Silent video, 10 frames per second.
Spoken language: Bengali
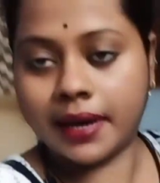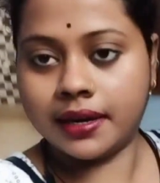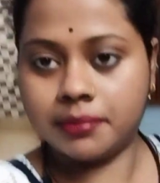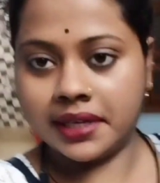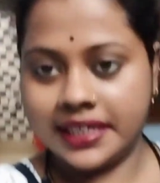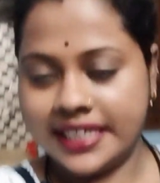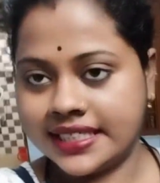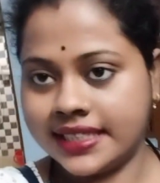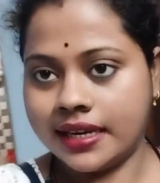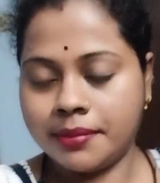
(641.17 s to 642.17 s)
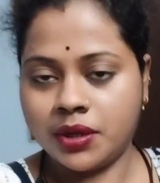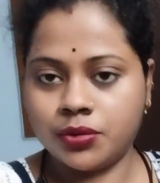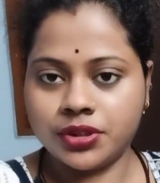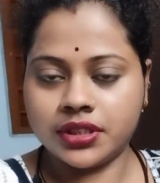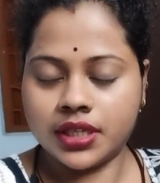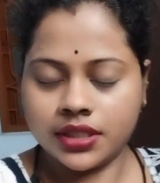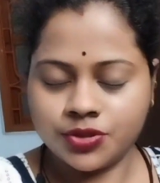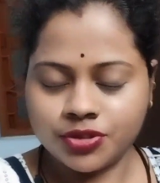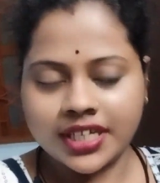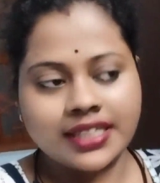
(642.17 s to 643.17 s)
নিয়ে এসেছিলাম এই কুর্তি চুড়িদারটা তো
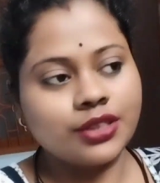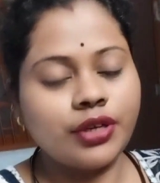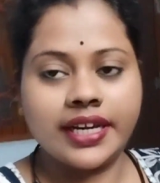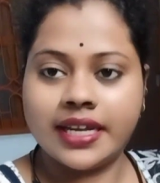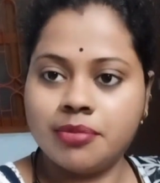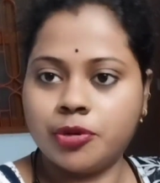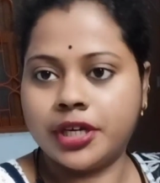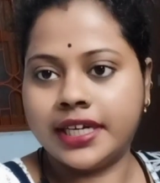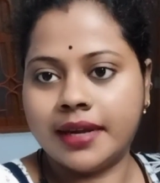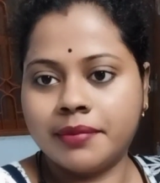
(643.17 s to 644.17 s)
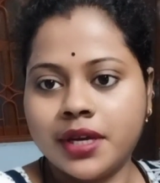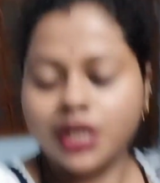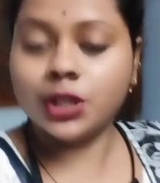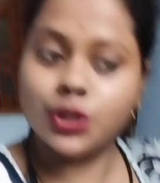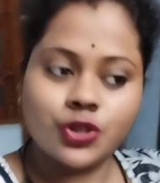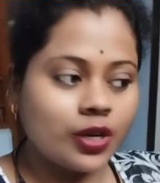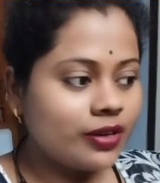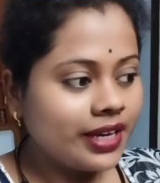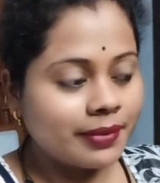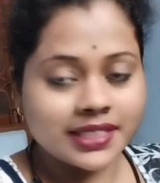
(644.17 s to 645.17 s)
এটাই পরে নিলাম তো চলো এবার যাওয়া
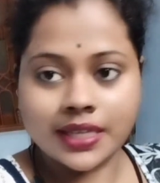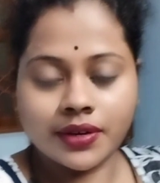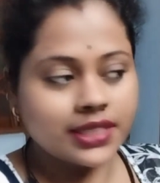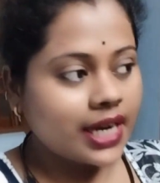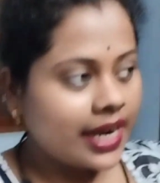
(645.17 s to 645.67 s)
যাক আর এখন দেখো